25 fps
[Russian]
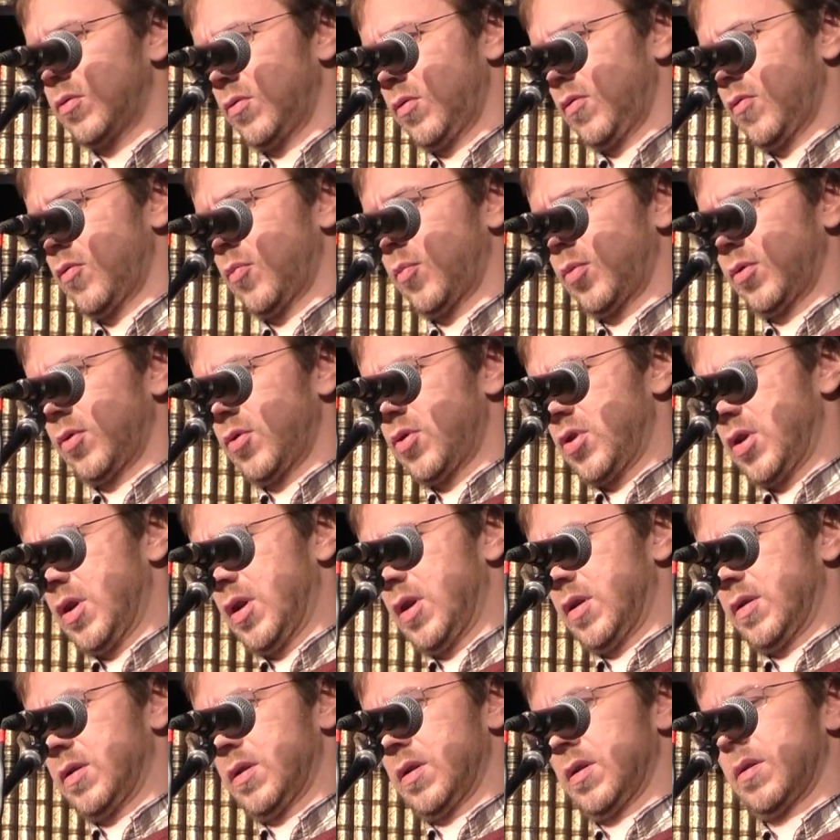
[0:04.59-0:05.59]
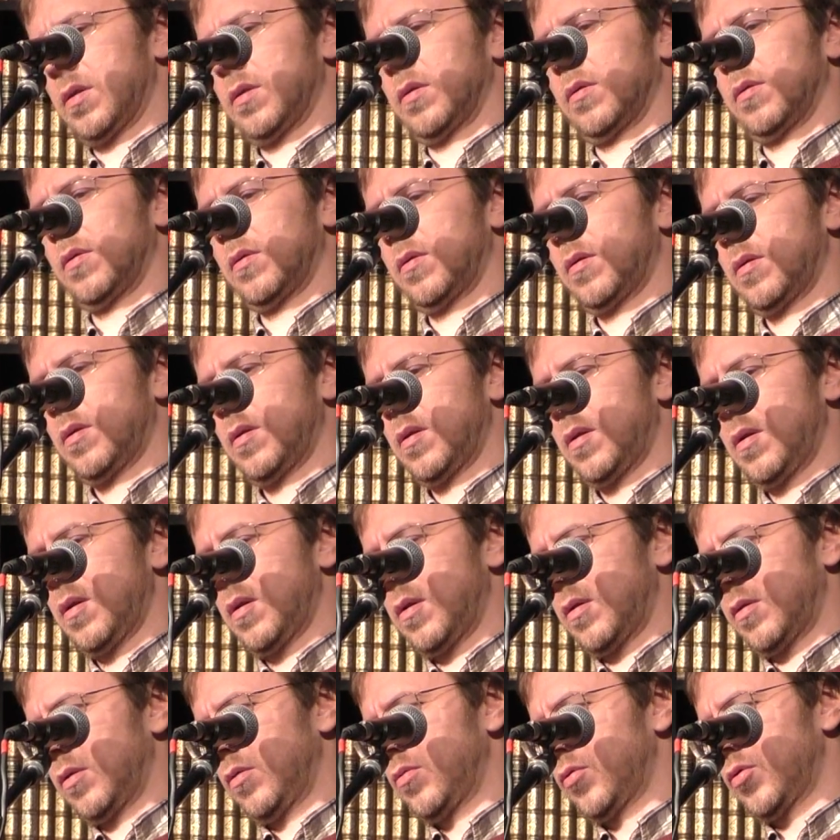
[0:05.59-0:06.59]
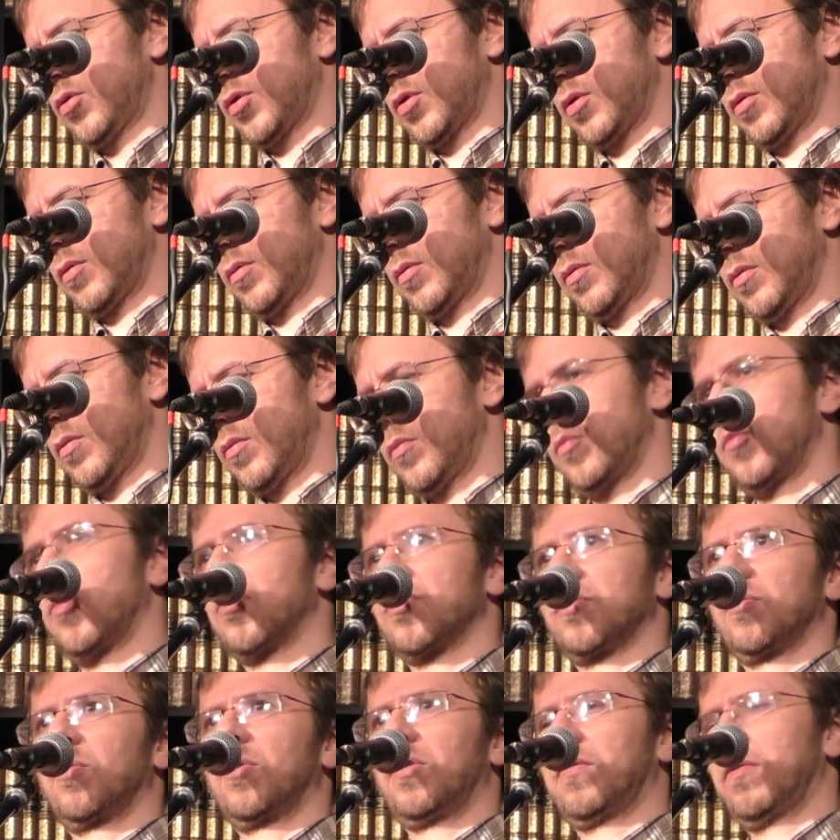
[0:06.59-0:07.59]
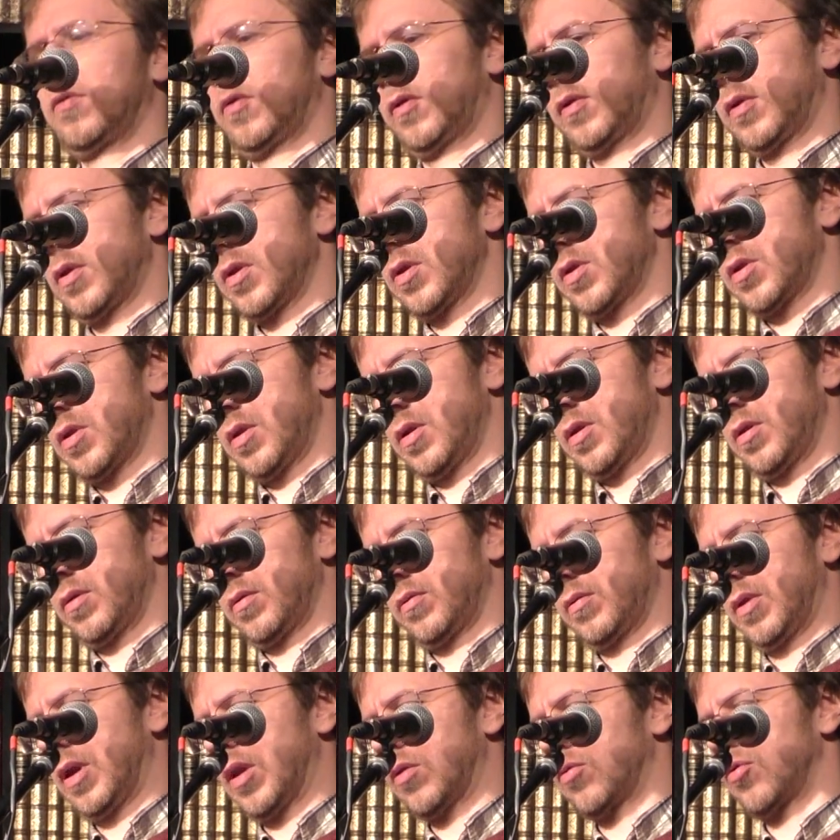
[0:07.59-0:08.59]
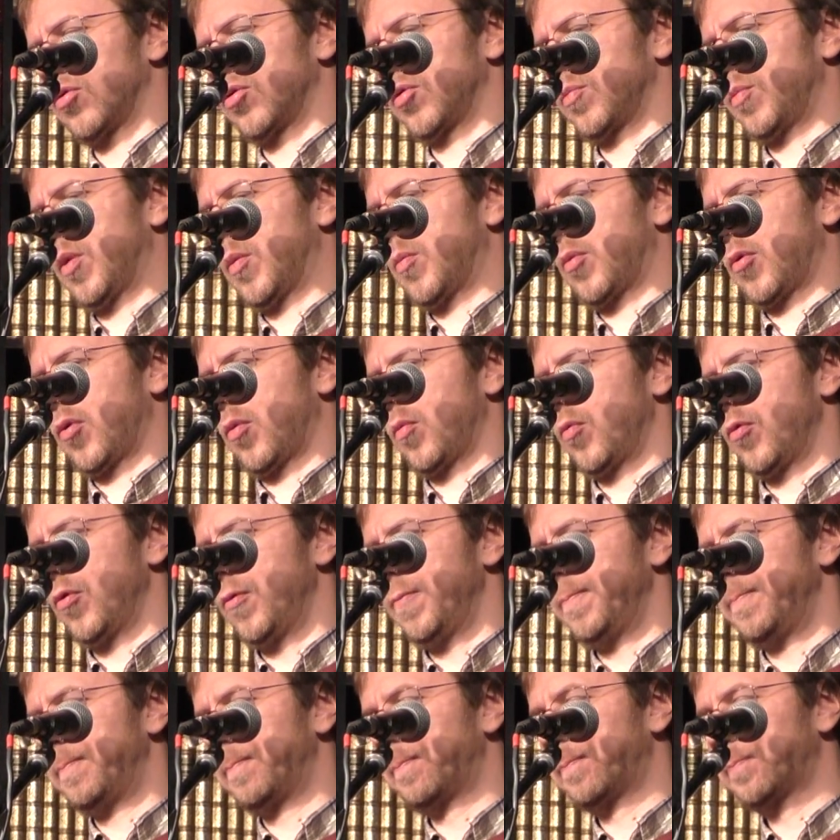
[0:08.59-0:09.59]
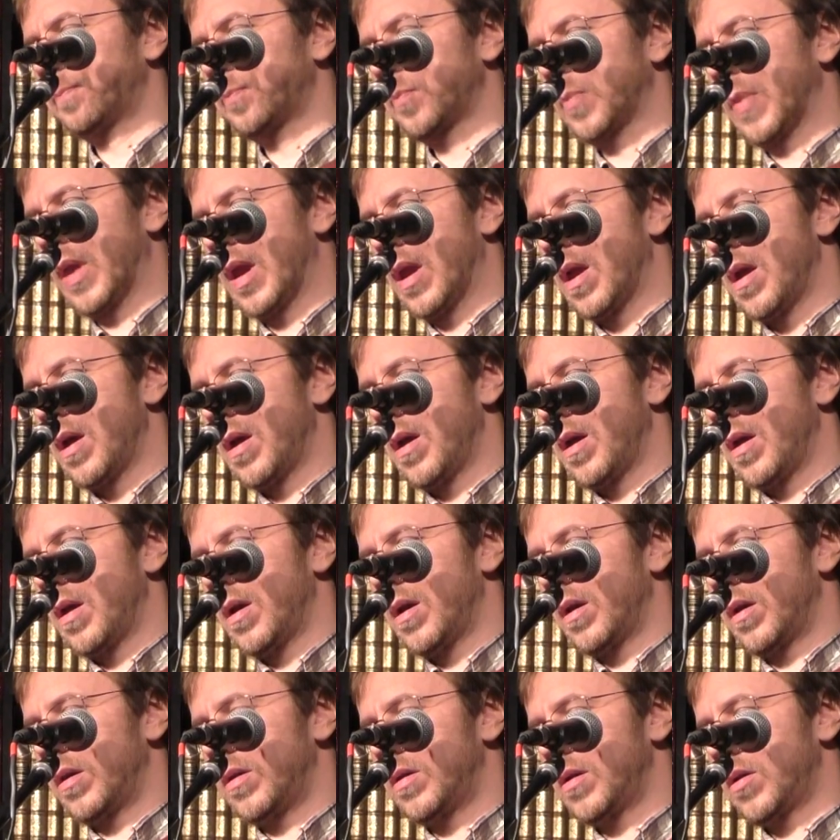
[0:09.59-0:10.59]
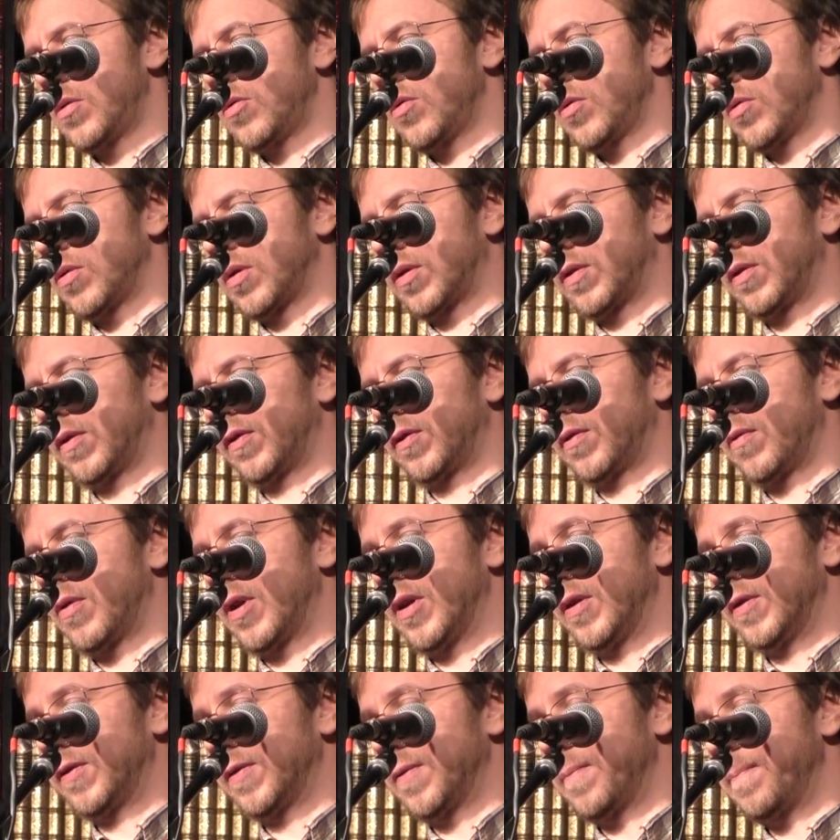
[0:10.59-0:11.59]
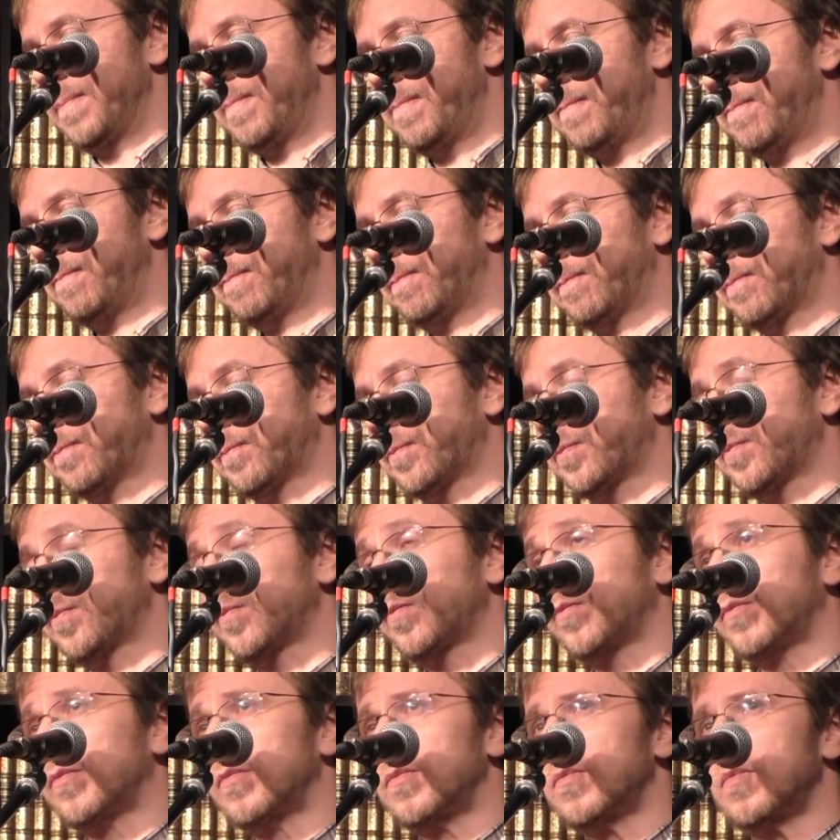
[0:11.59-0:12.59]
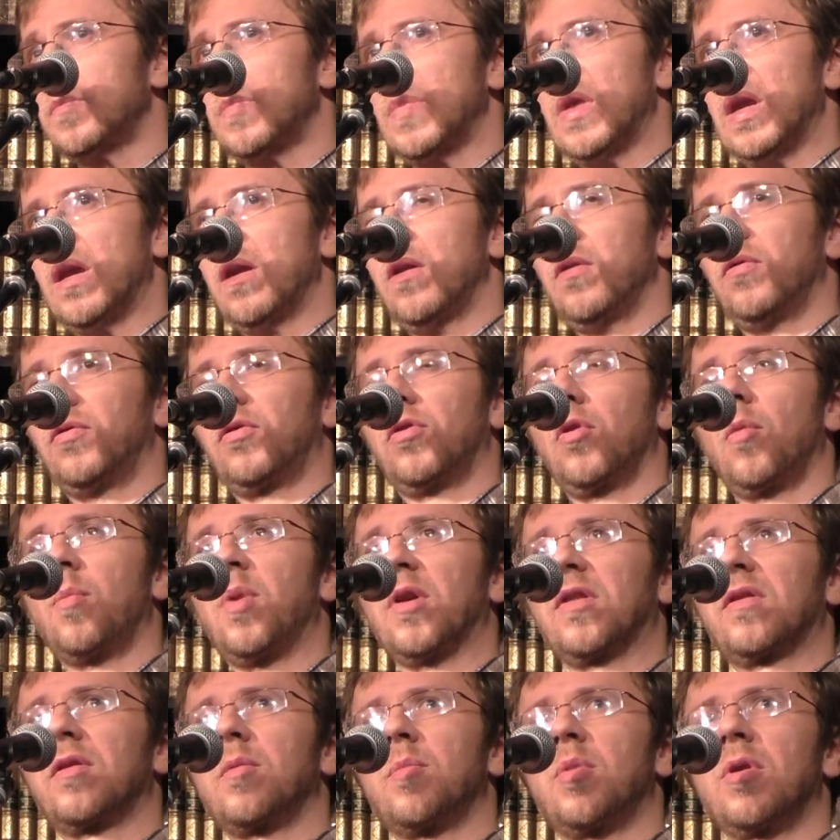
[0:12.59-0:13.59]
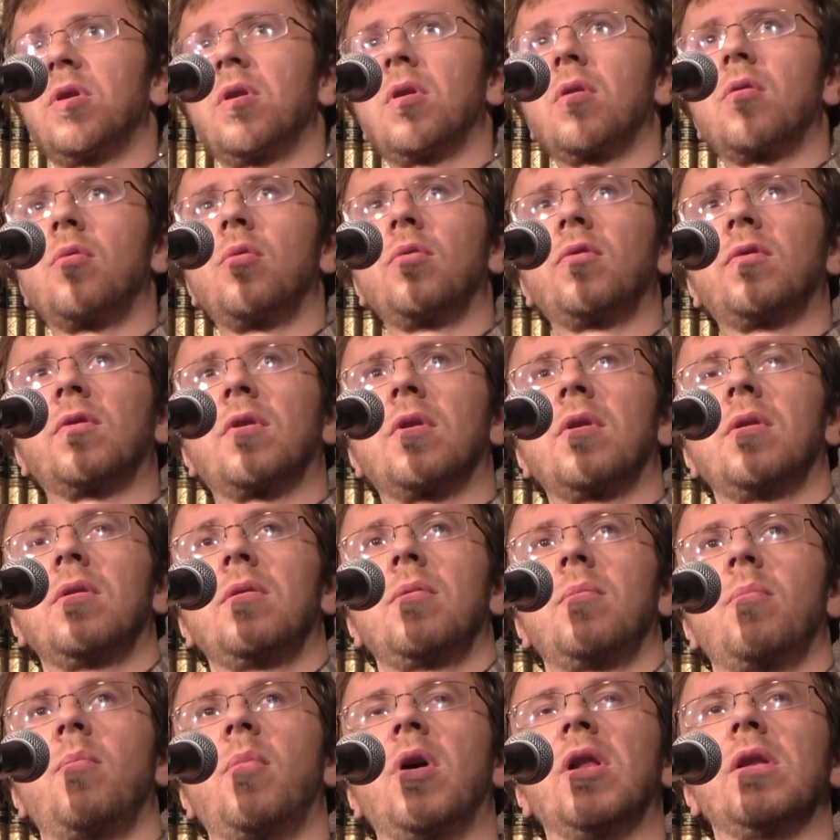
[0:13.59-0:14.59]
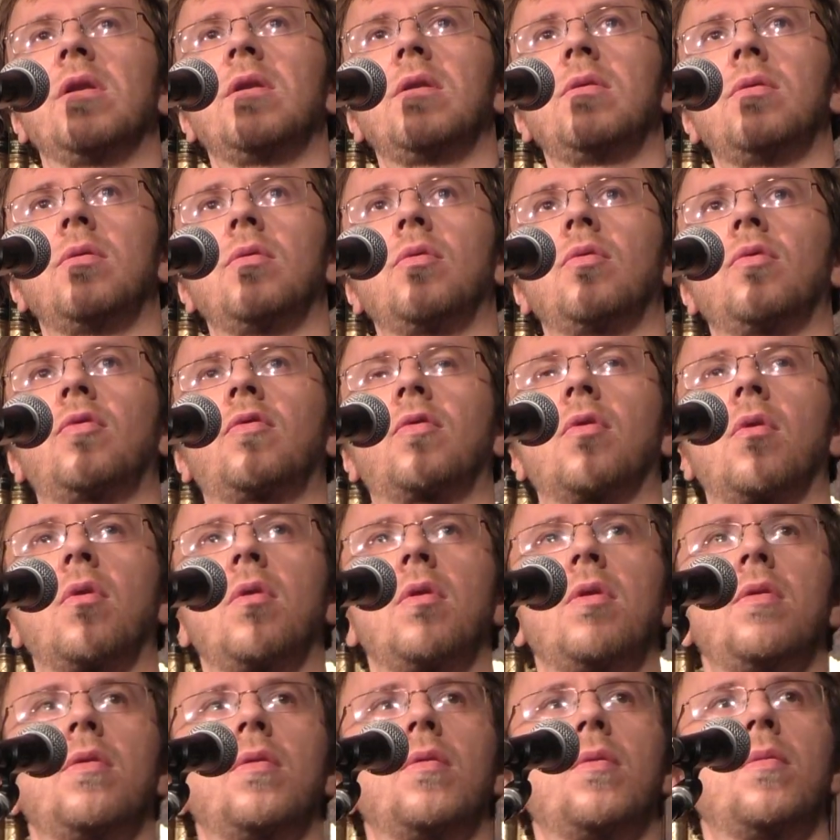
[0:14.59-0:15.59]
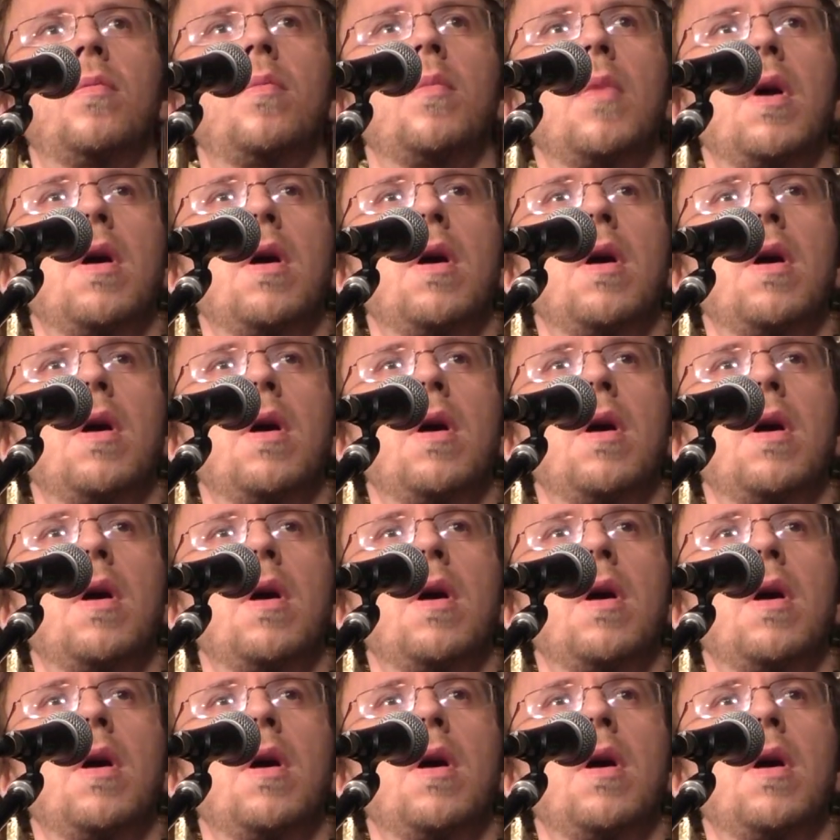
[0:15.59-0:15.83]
У него получается это лучше, но, может быть, вы слышали. Я тоже попробую. Ягненок называется. Все посыпано густо, полынную солью.